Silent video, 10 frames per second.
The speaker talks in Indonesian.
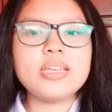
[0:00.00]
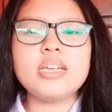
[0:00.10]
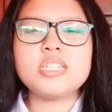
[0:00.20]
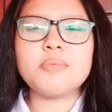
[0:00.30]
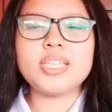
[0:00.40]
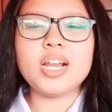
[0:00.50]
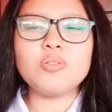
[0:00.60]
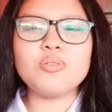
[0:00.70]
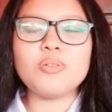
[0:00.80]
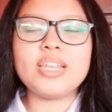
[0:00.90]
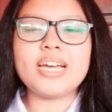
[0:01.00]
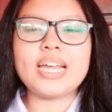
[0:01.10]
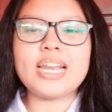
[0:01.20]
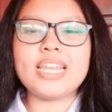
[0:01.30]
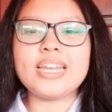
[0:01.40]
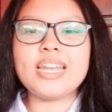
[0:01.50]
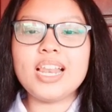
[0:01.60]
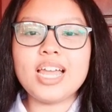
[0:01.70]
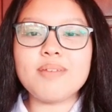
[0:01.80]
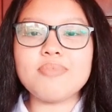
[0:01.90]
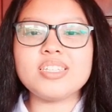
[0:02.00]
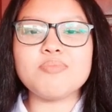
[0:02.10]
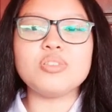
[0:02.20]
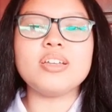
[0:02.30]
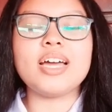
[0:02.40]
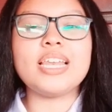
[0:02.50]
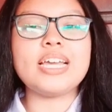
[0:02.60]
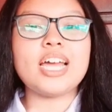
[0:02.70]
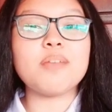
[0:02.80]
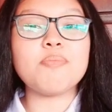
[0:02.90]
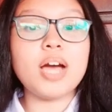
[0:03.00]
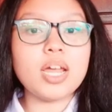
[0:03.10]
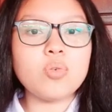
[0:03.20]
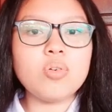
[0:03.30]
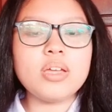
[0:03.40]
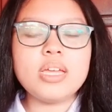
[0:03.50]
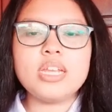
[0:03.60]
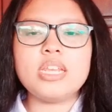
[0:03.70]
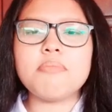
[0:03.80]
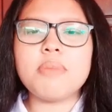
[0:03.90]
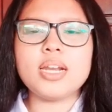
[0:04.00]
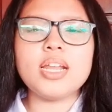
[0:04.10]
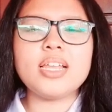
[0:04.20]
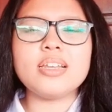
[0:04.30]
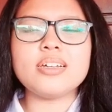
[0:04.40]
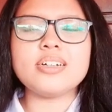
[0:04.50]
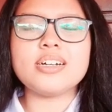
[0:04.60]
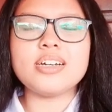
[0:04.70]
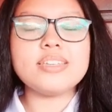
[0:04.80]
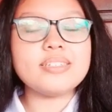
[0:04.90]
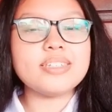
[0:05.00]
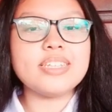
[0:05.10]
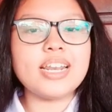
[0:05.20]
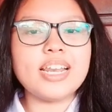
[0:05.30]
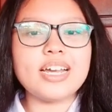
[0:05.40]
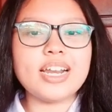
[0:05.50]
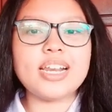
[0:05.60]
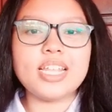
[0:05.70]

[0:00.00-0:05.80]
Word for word: Sementara untuk lingkaran yang dalam disebut dengan lingkaran pengaruh, di mana e, isi dari lingkaran